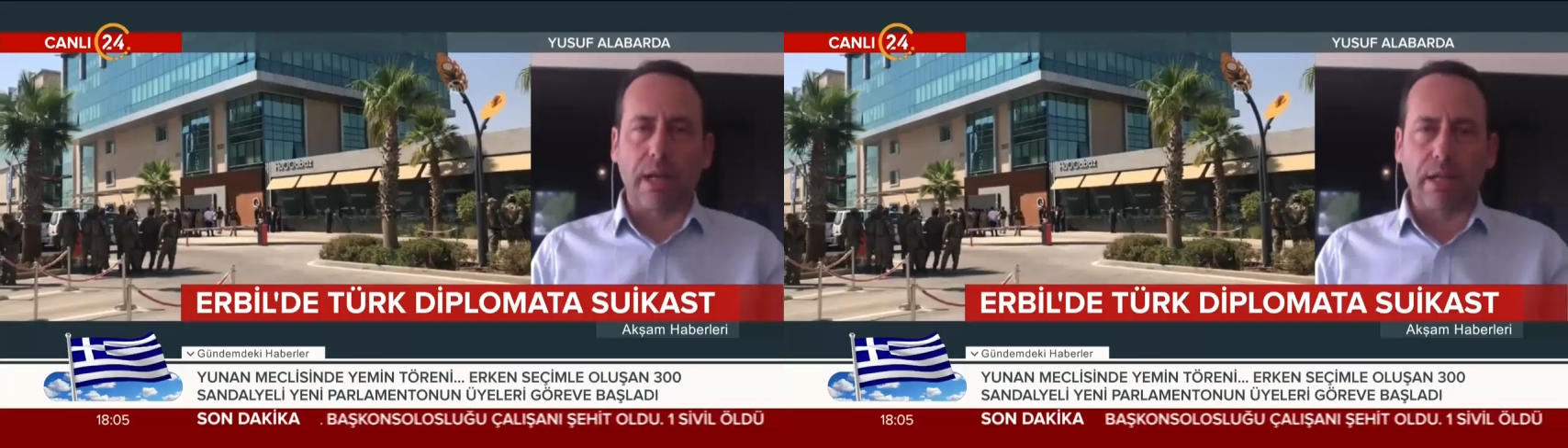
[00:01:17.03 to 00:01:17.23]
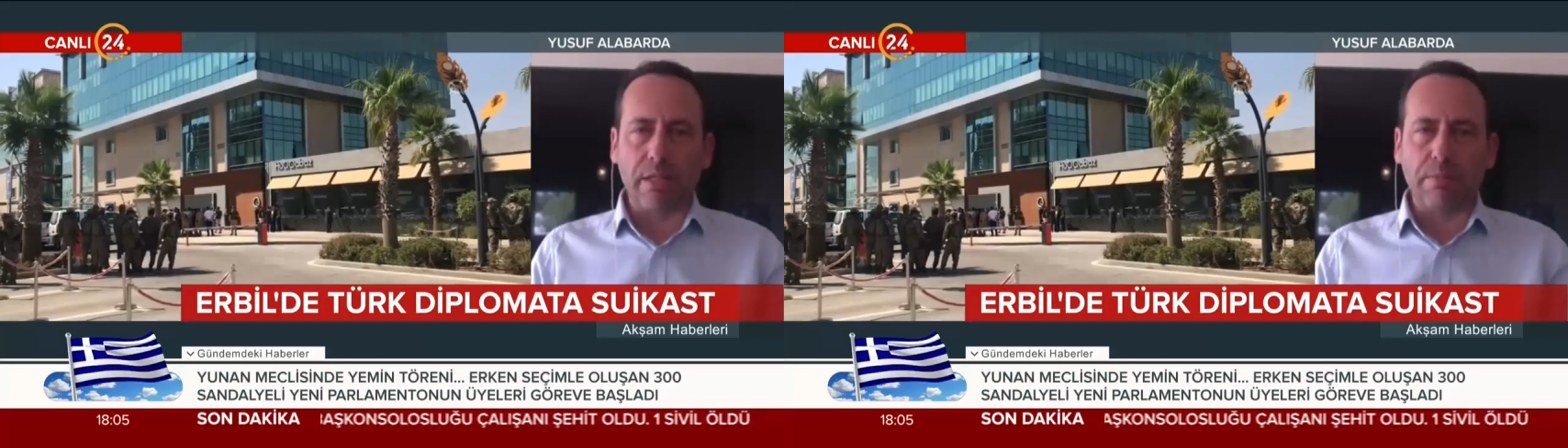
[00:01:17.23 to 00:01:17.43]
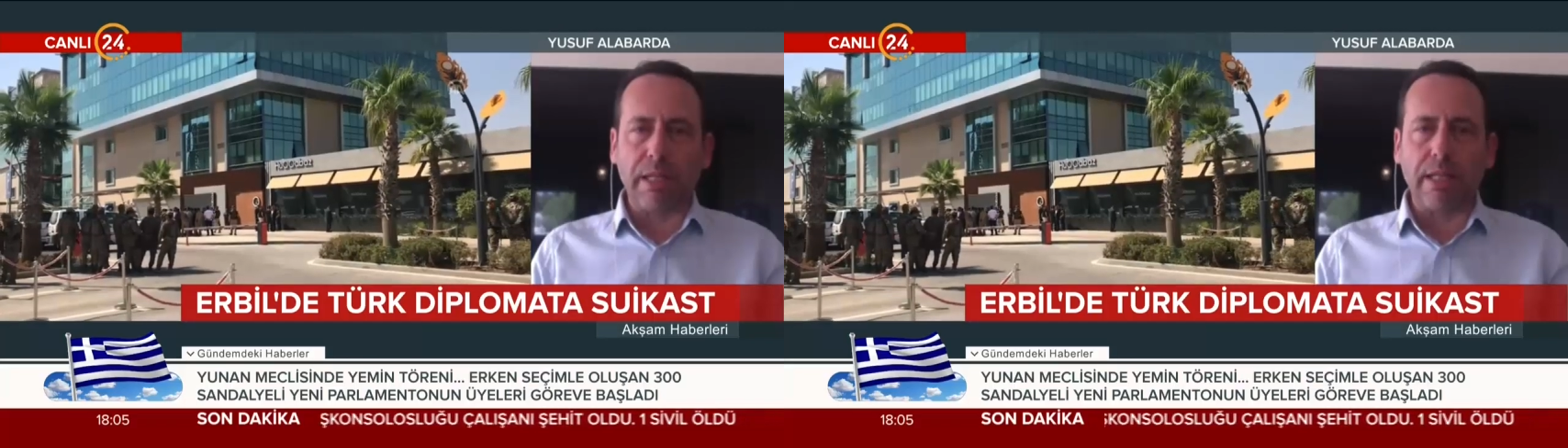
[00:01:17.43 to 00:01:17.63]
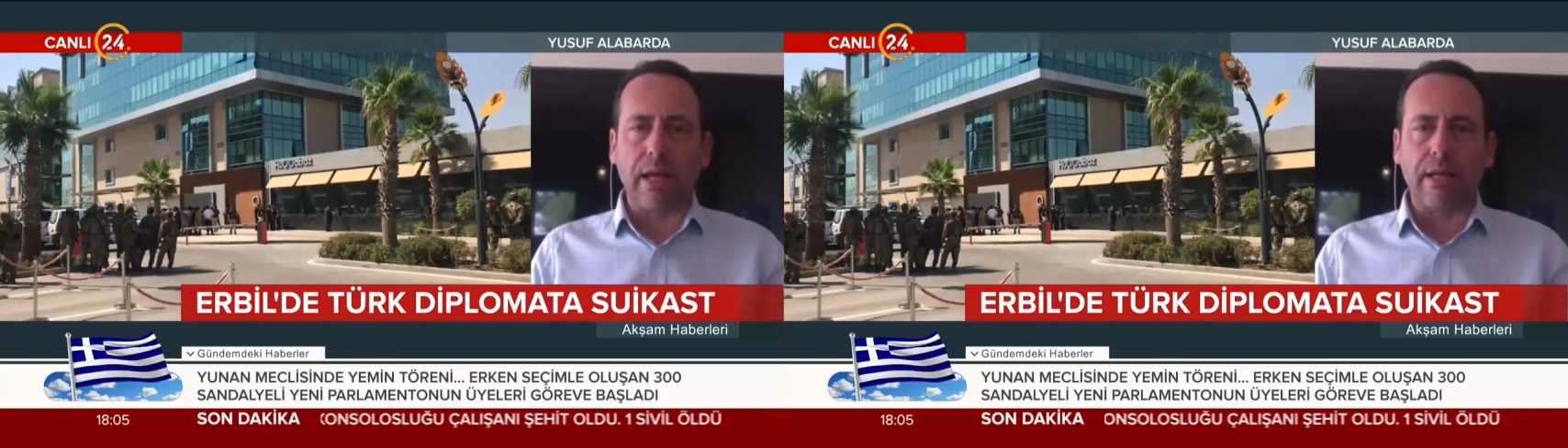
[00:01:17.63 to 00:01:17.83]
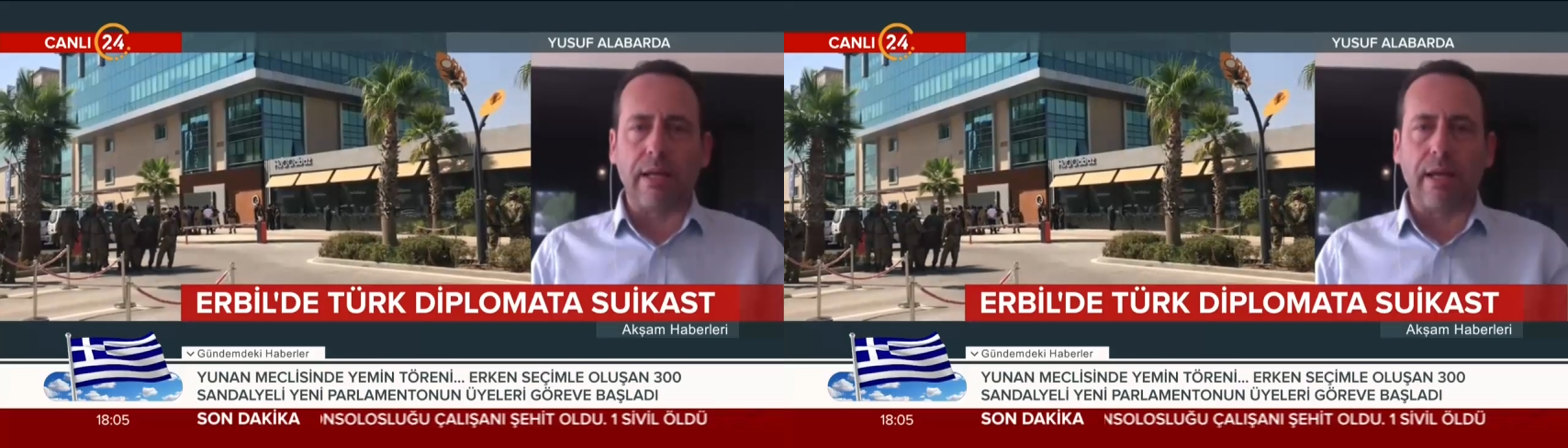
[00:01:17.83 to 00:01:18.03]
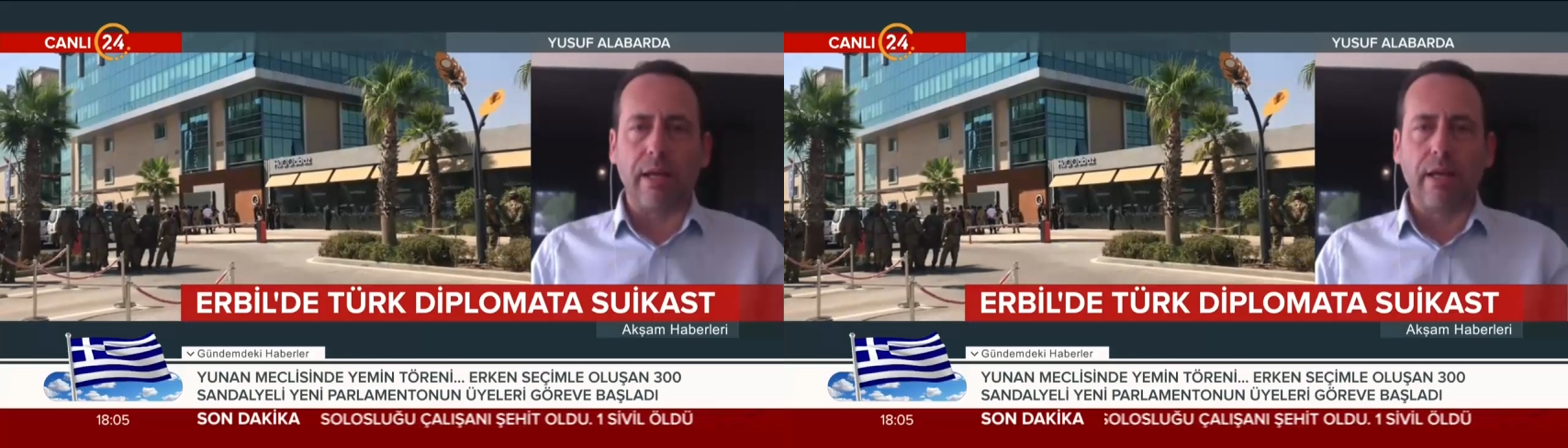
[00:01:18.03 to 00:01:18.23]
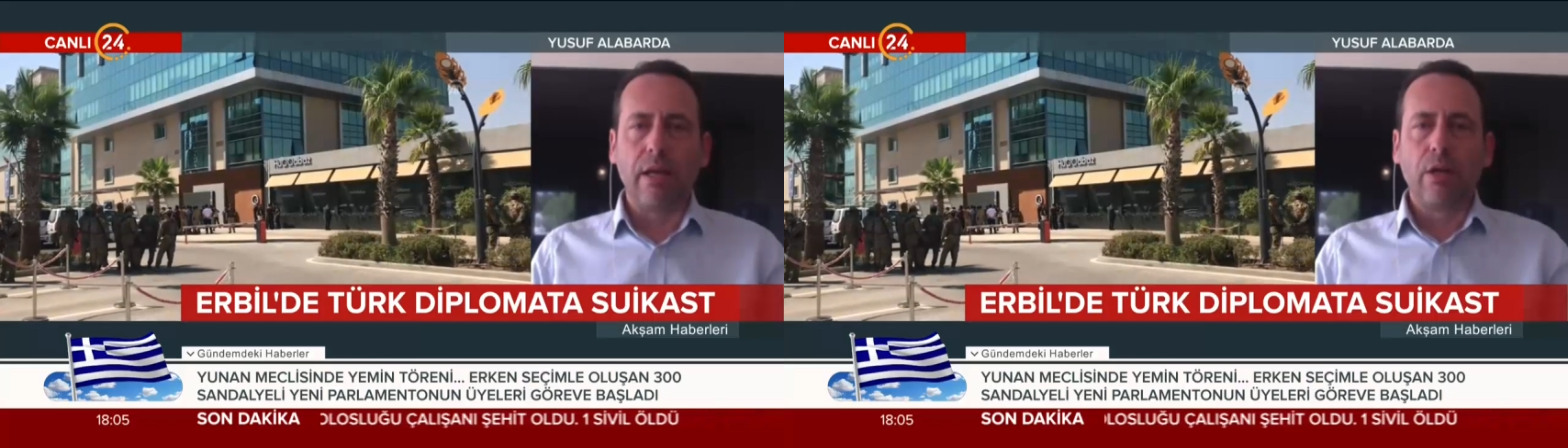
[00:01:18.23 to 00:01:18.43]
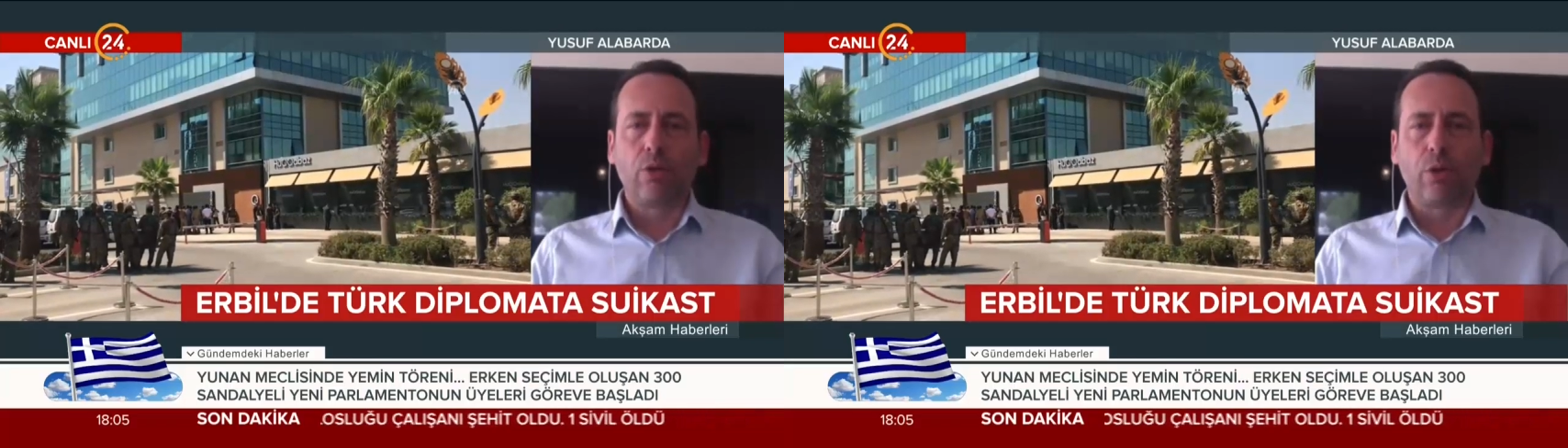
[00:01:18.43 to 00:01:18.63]
nakıs bilgiler ile
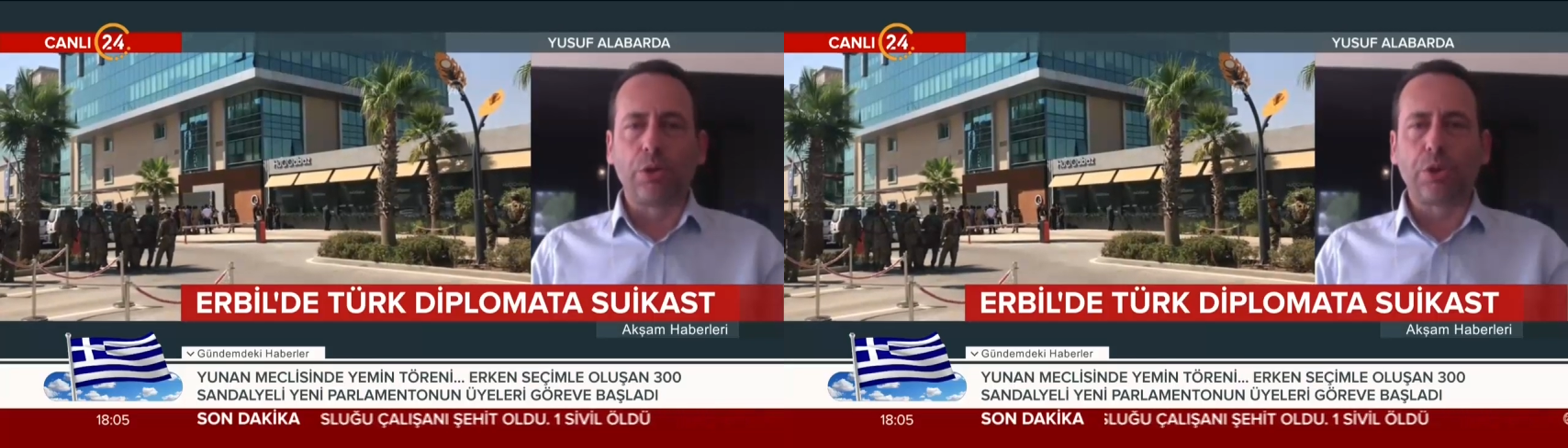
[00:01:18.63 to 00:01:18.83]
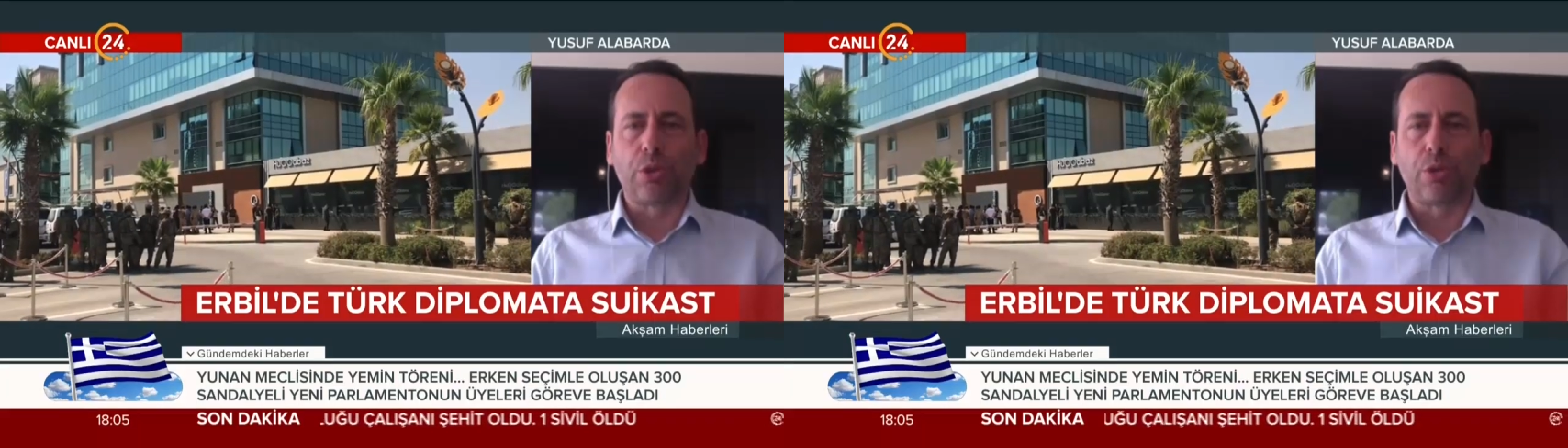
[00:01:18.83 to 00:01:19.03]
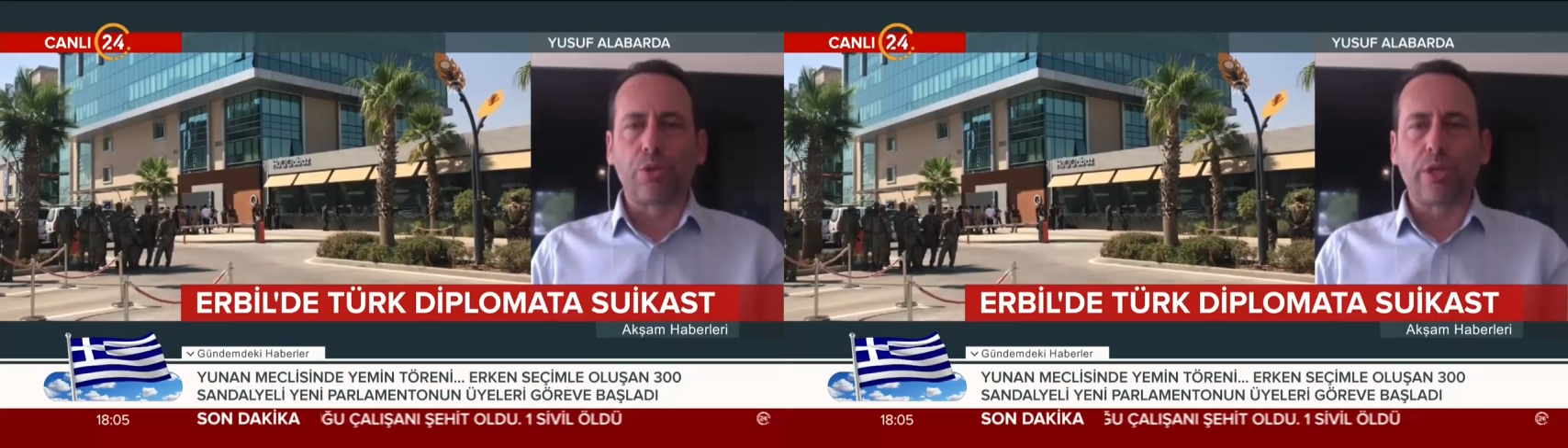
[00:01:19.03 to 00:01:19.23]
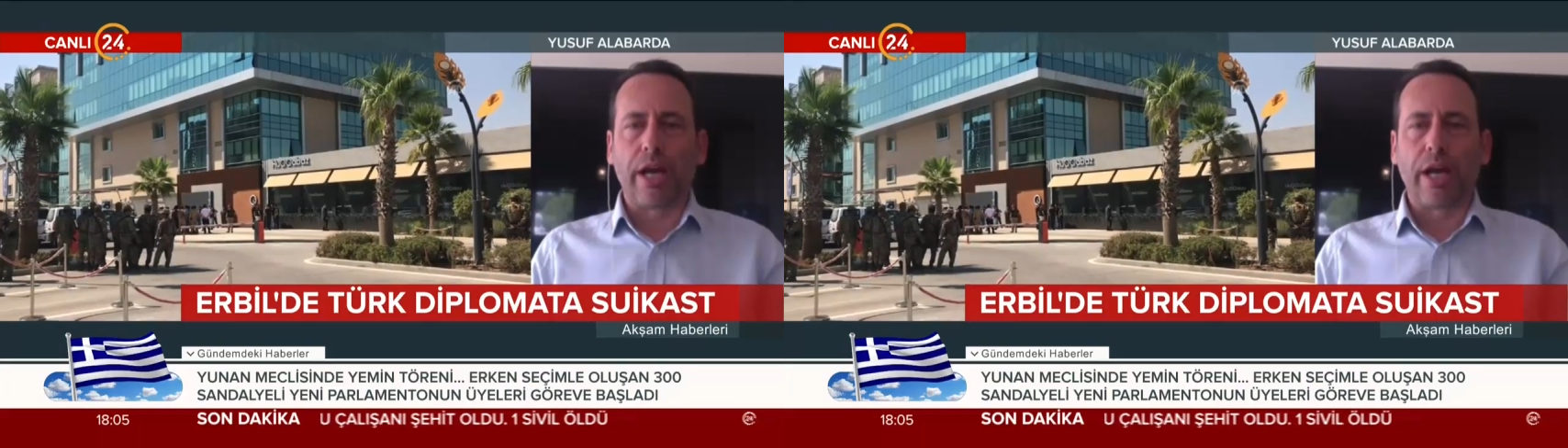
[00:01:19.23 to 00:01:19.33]
konuşuyoruz.